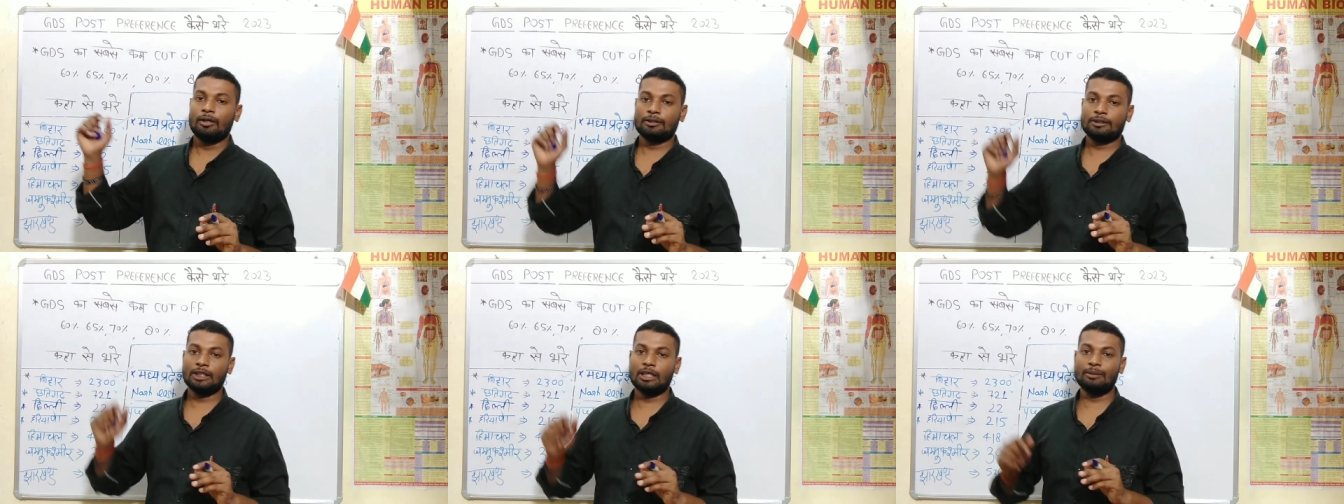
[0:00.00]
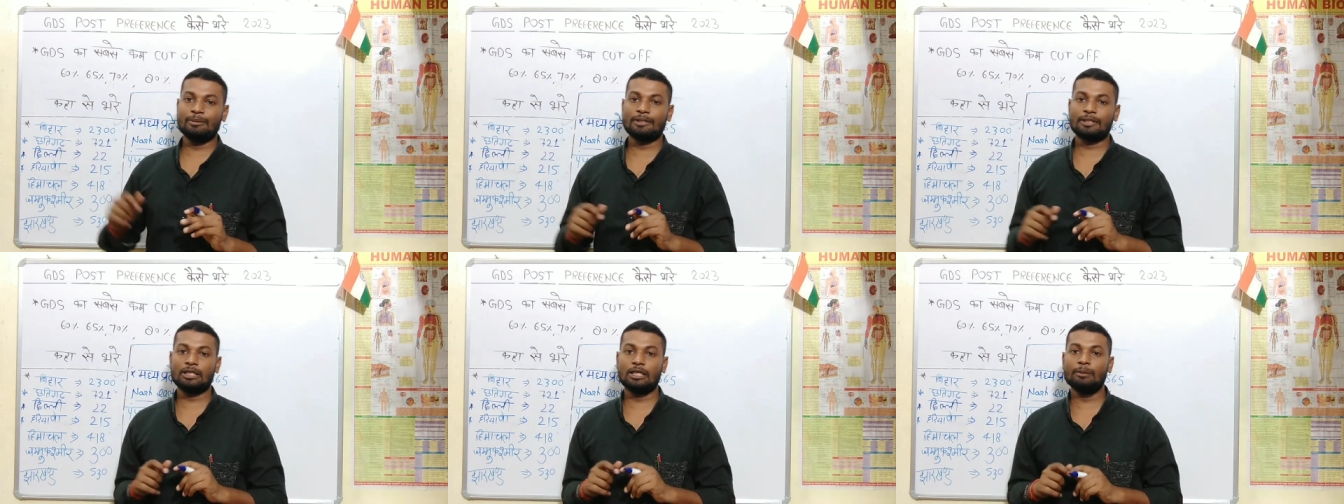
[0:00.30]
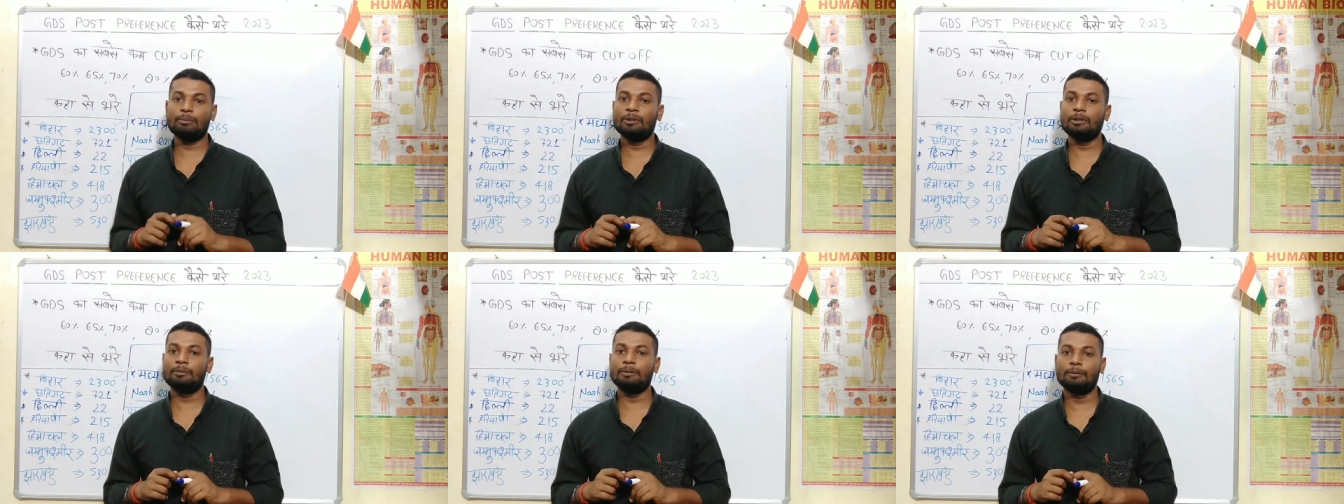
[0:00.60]
साइबर
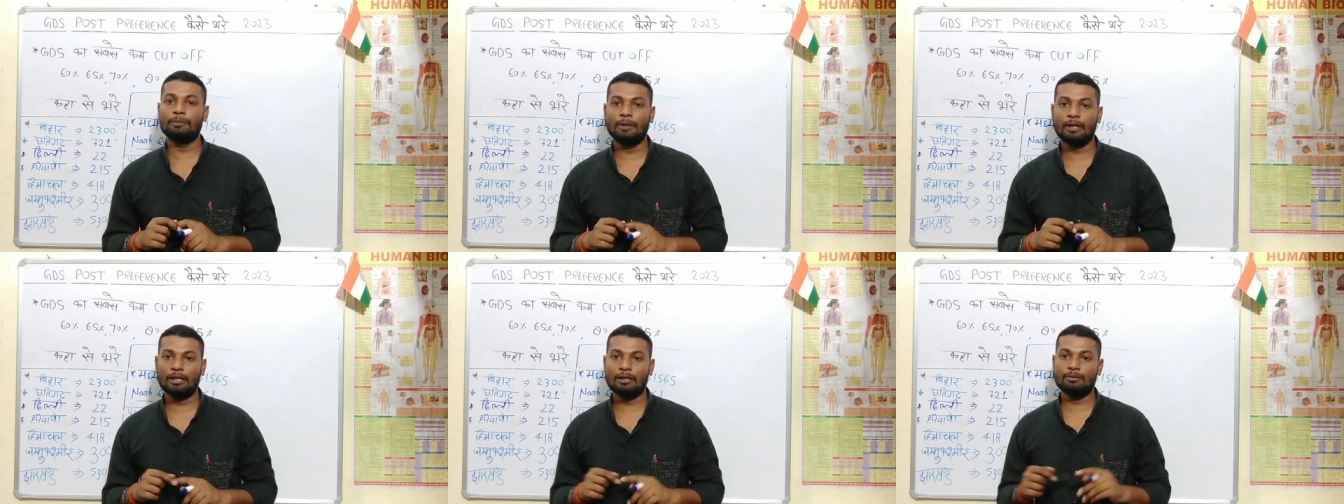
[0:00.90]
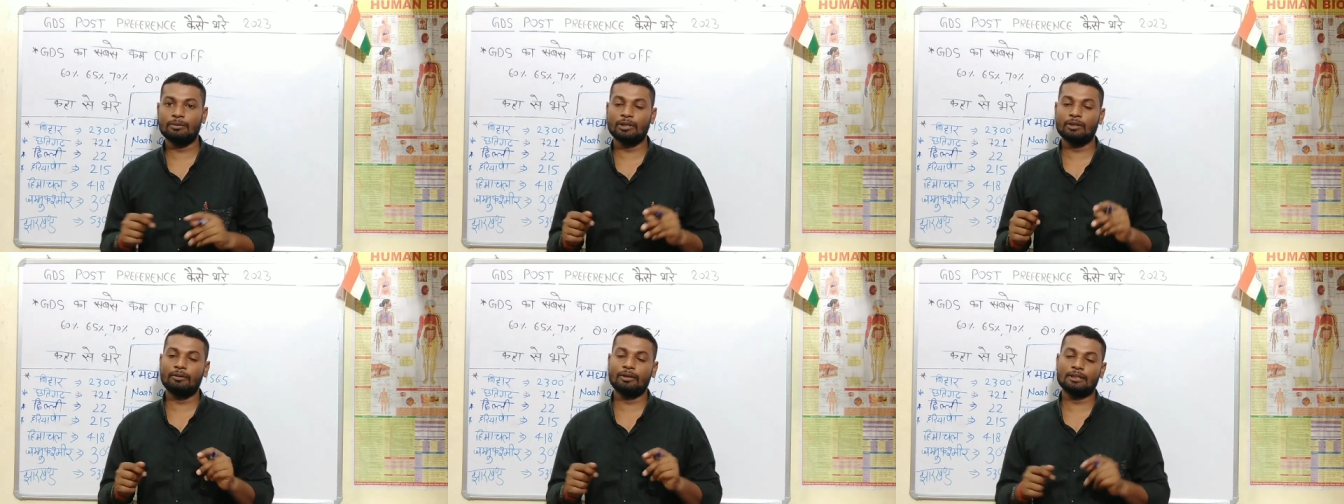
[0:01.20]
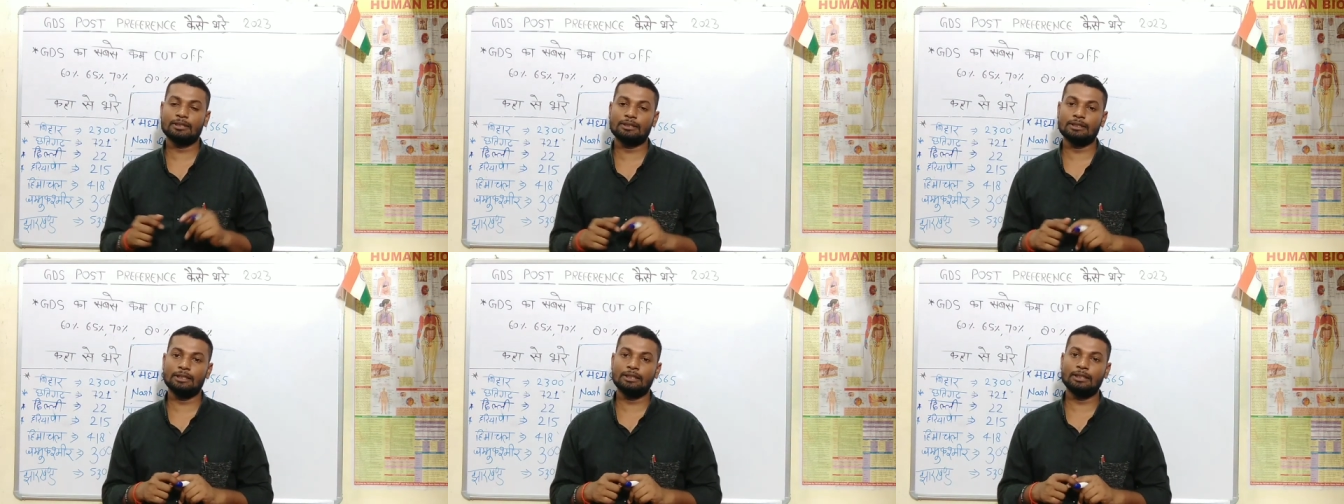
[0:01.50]
कैफे पे फार्म भरवा
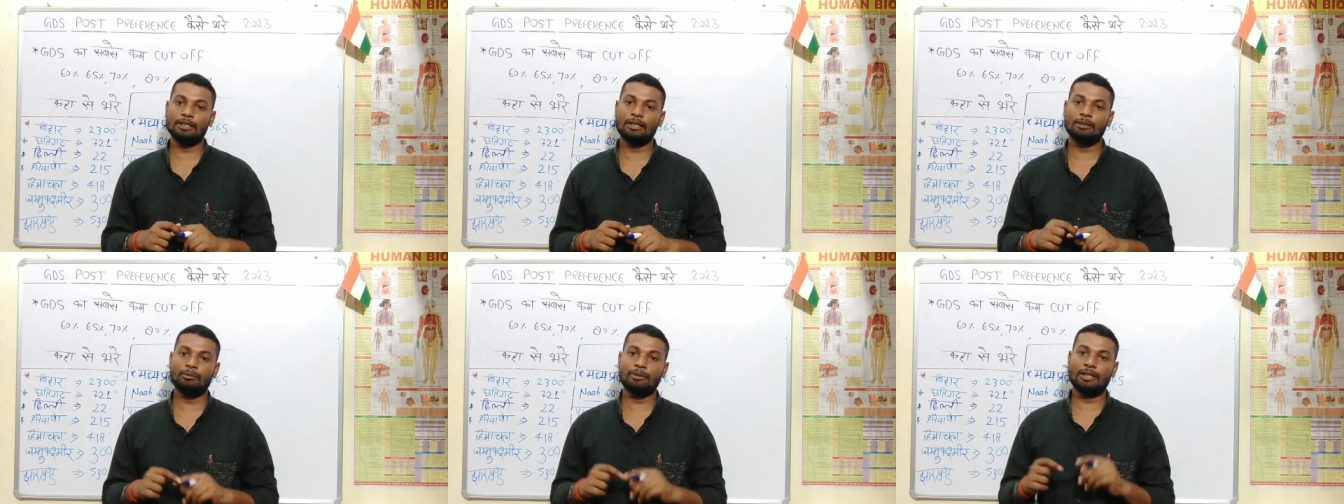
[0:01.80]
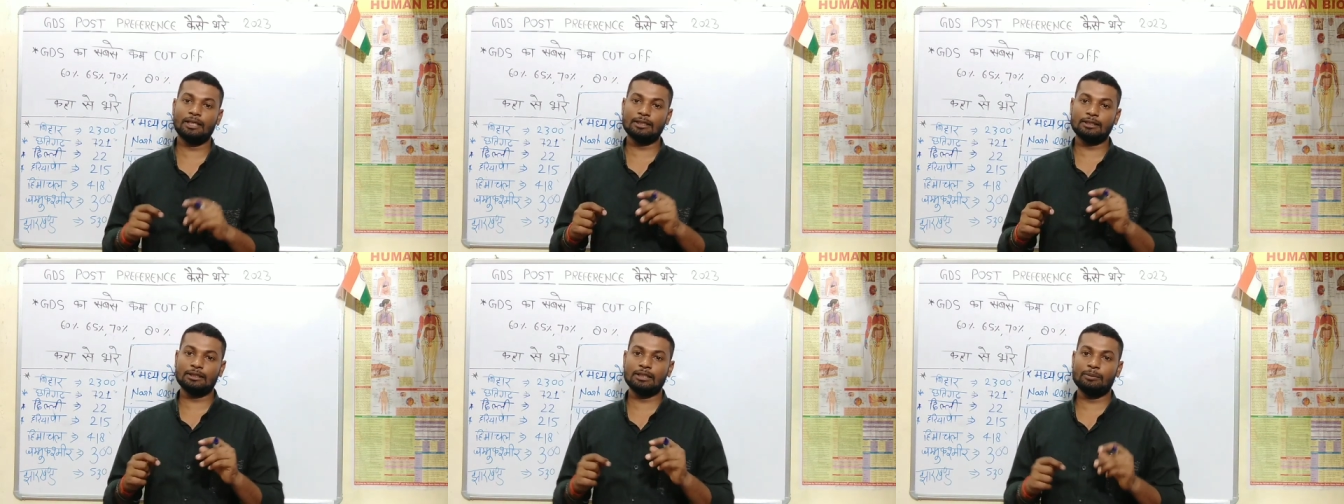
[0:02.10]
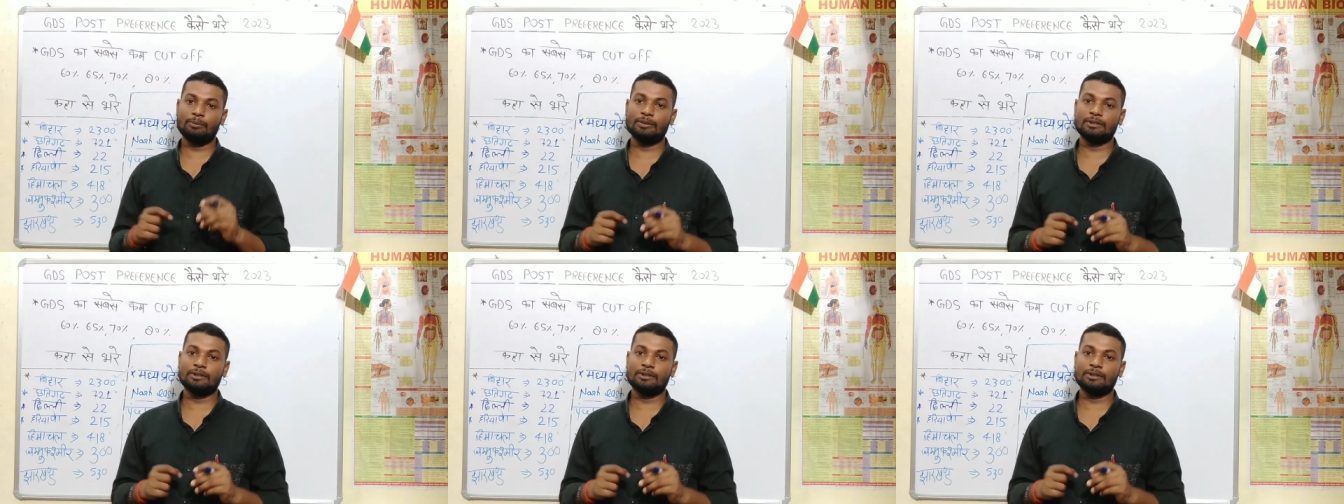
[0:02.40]
के चले आए मेरा इतना